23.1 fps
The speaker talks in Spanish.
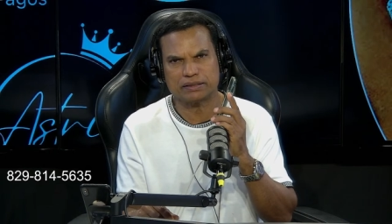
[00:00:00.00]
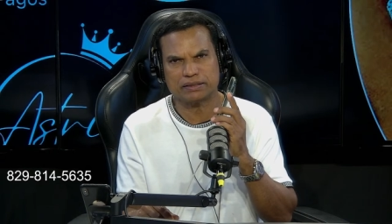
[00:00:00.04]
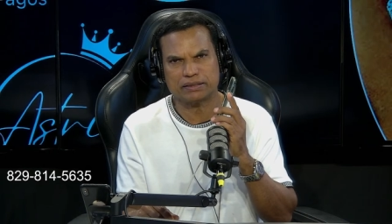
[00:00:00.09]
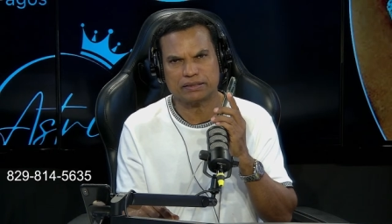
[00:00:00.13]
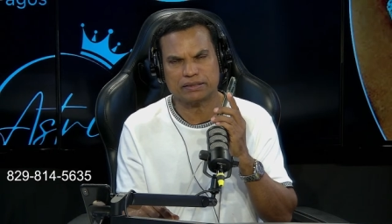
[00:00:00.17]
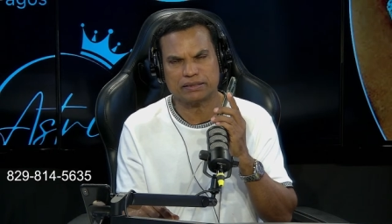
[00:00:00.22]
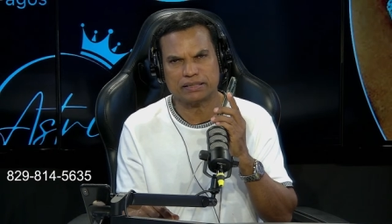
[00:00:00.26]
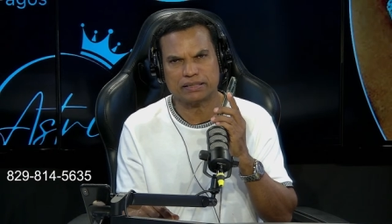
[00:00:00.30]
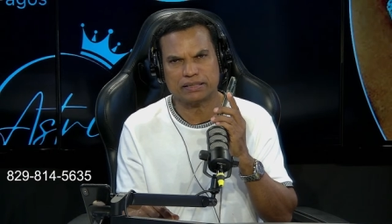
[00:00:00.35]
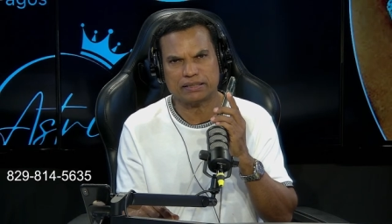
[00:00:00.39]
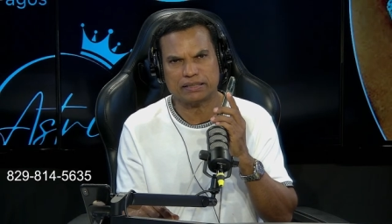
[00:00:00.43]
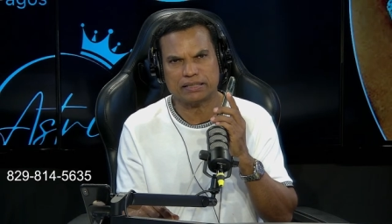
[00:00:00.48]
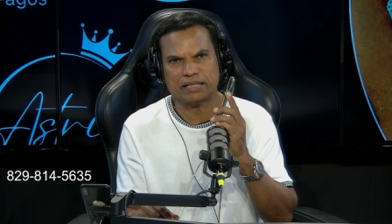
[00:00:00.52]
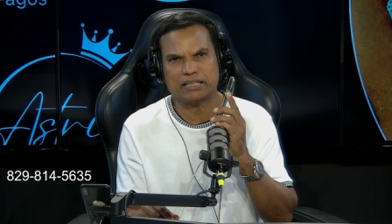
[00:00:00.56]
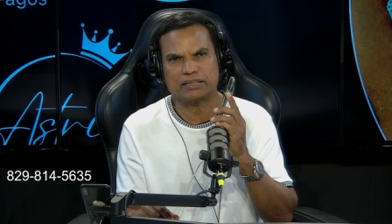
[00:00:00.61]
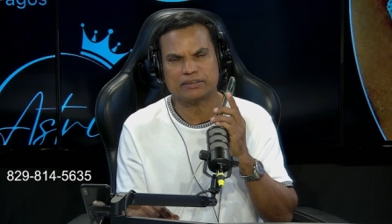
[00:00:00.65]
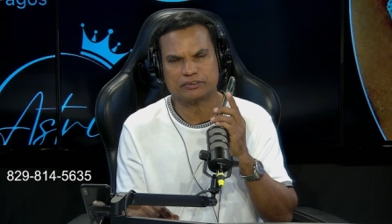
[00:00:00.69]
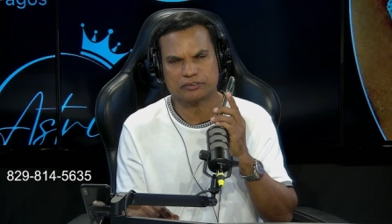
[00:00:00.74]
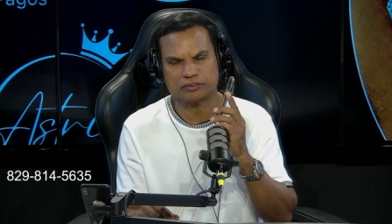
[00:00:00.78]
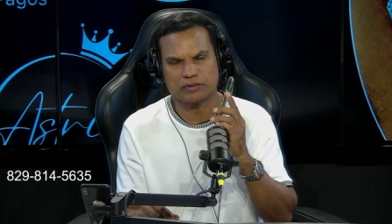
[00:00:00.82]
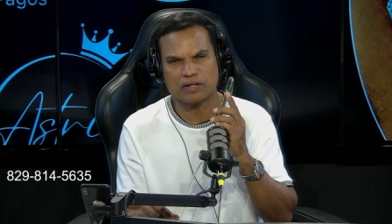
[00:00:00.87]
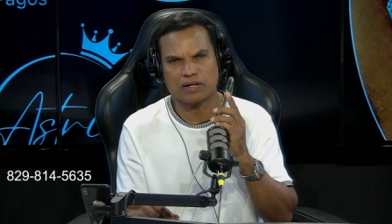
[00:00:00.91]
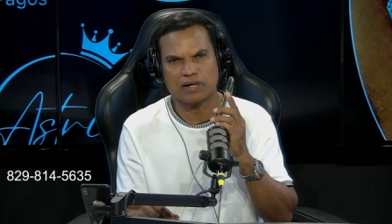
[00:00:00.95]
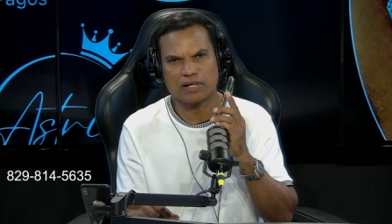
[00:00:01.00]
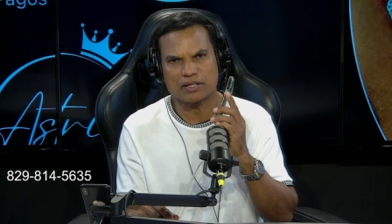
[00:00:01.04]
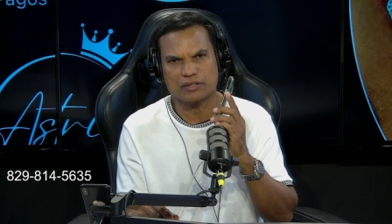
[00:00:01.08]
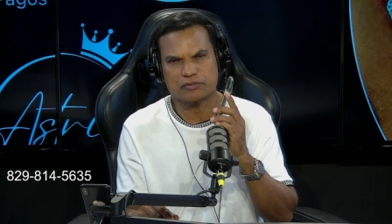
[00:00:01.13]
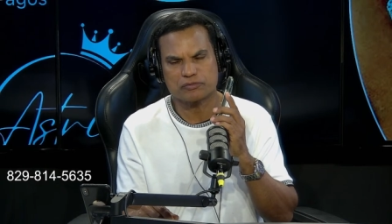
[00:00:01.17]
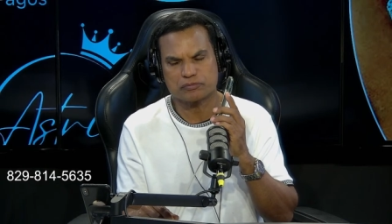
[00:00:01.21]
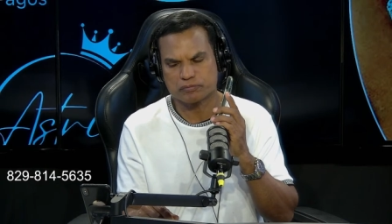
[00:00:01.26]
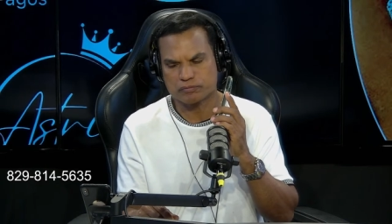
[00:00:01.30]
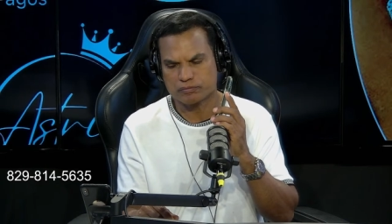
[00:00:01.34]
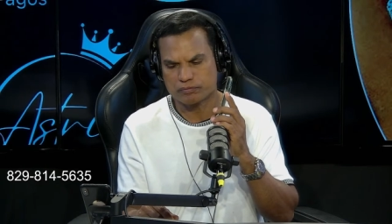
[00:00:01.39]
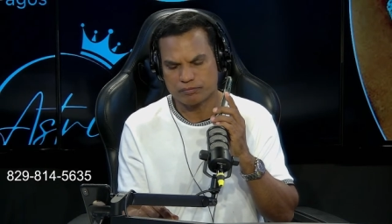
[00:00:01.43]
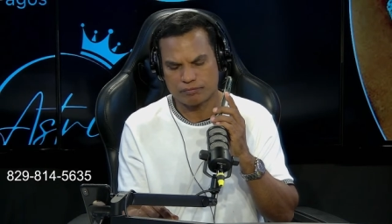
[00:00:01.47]
Claro, porque la gente te
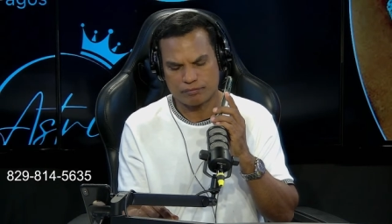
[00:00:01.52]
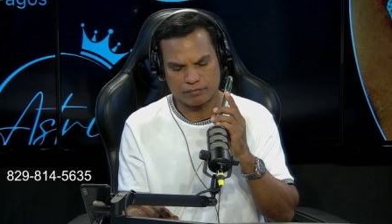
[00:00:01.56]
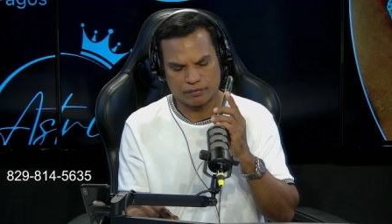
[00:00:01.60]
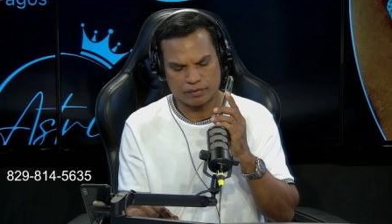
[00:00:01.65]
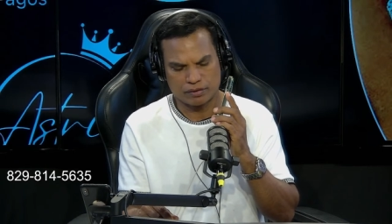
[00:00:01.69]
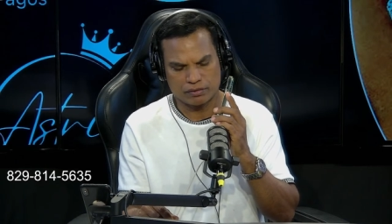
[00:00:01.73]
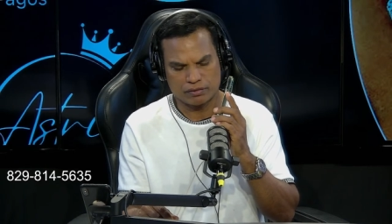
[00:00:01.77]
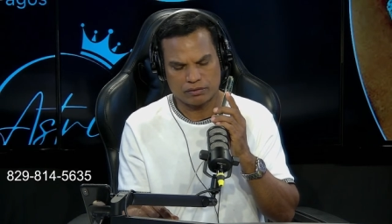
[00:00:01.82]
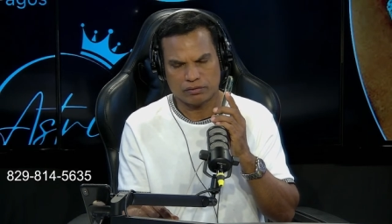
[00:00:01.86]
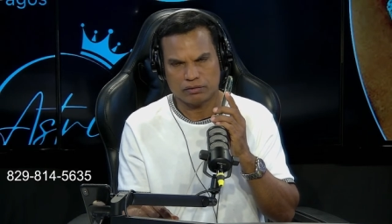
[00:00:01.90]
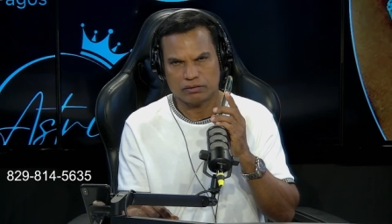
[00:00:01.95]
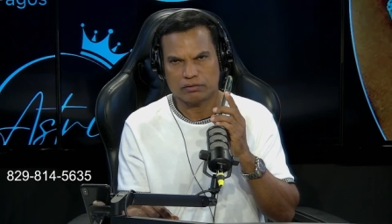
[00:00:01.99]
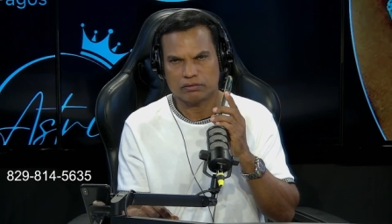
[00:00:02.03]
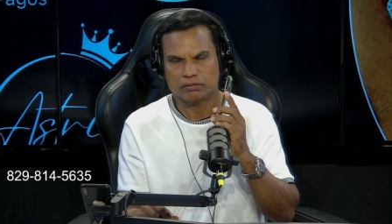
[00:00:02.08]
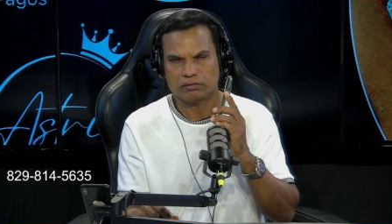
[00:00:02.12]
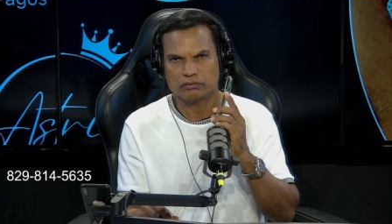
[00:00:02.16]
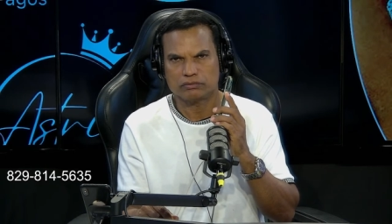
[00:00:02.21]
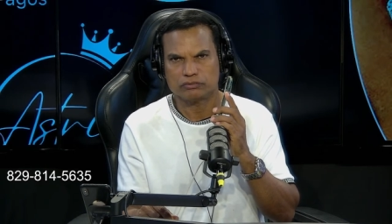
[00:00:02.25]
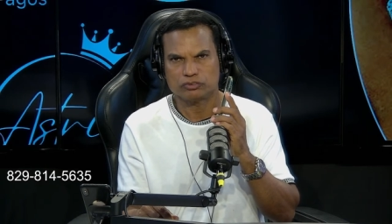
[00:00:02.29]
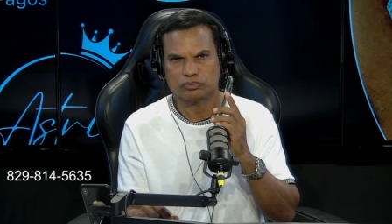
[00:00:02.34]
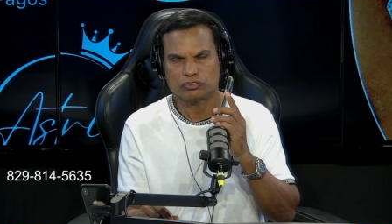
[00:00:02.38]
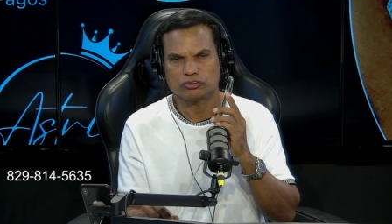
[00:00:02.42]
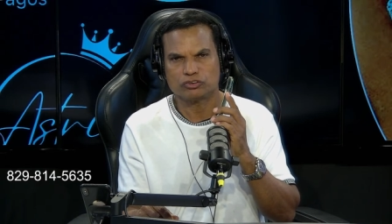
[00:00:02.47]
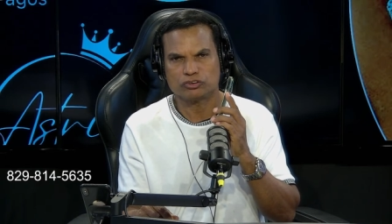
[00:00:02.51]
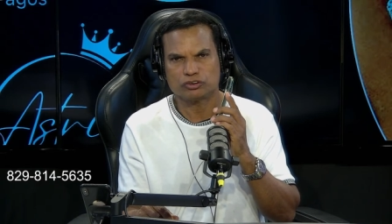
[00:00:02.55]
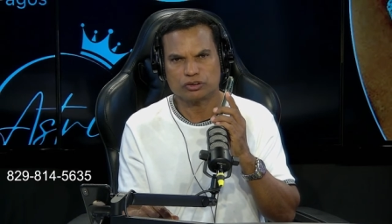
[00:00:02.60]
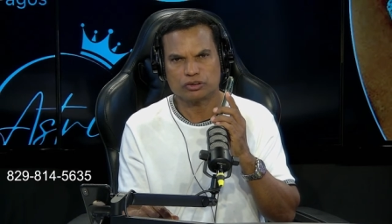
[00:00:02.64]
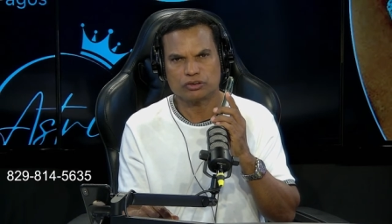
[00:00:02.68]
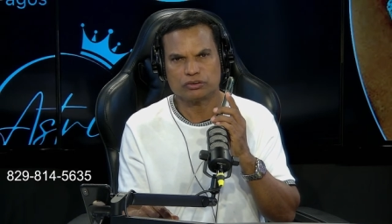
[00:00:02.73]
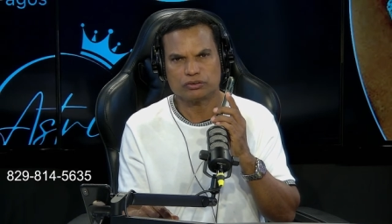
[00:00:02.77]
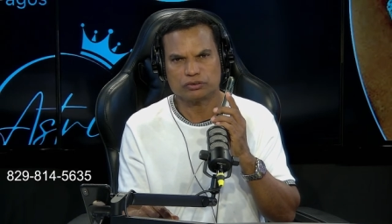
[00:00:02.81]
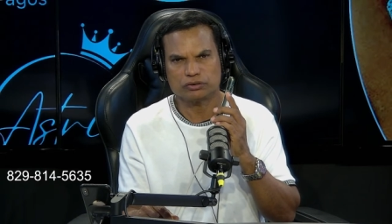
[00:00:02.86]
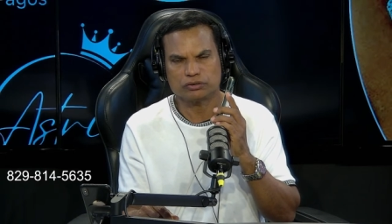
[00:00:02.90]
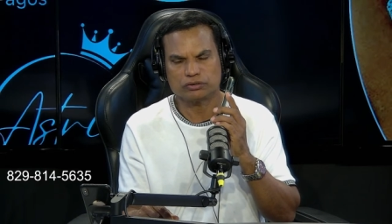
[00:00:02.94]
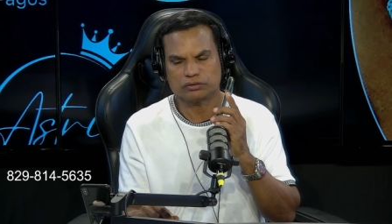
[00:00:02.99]
quiere oír a ti hablando, tú sabes, la gente
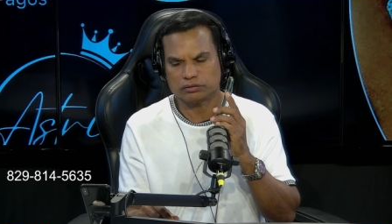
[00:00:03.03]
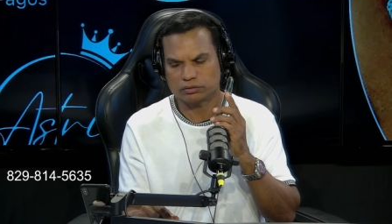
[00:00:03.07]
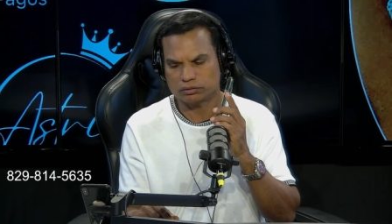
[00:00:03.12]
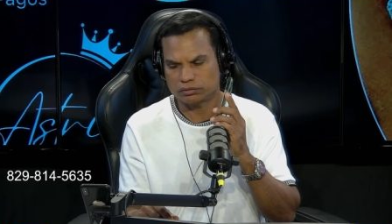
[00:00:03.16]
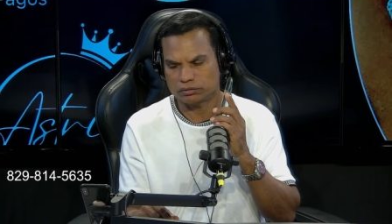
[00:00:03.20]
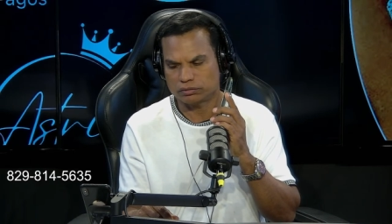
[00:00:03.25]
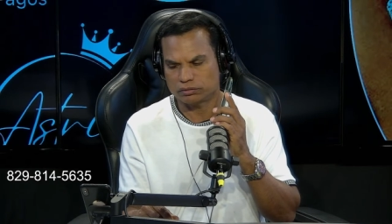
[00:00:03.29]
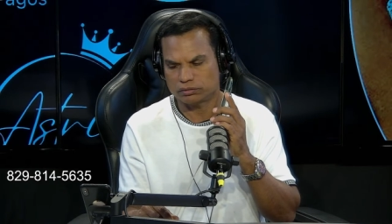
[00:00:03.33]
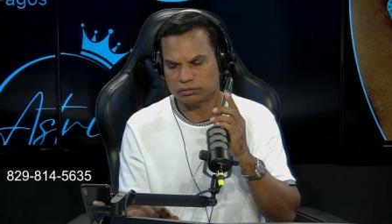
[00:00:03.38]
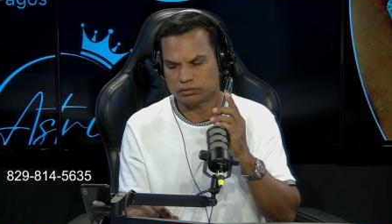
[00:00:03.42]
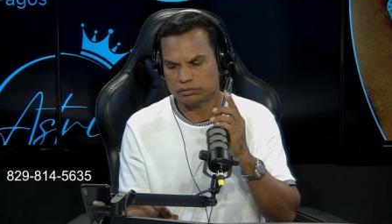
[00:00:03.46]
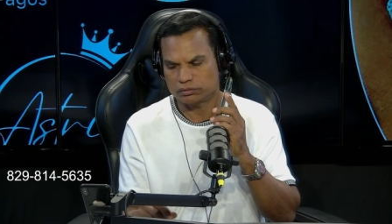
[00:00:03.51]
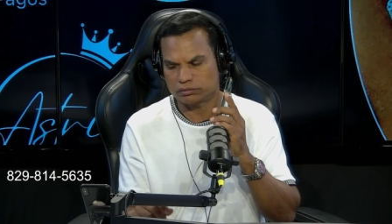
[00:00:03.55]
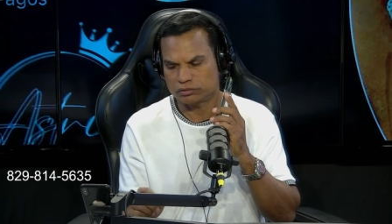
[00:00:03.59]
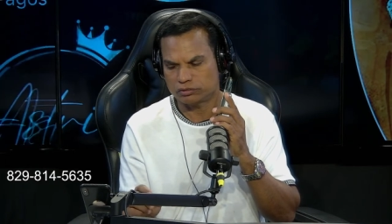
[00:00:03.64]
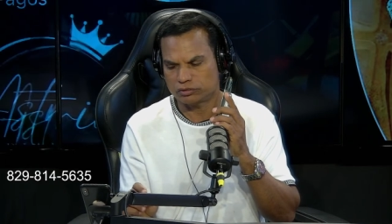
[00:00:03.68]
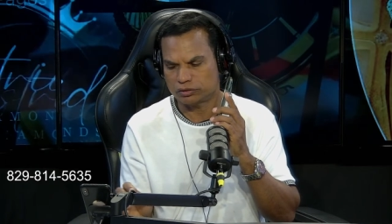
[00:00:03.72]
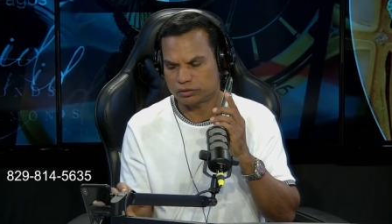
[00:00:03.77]
se divierte contigo,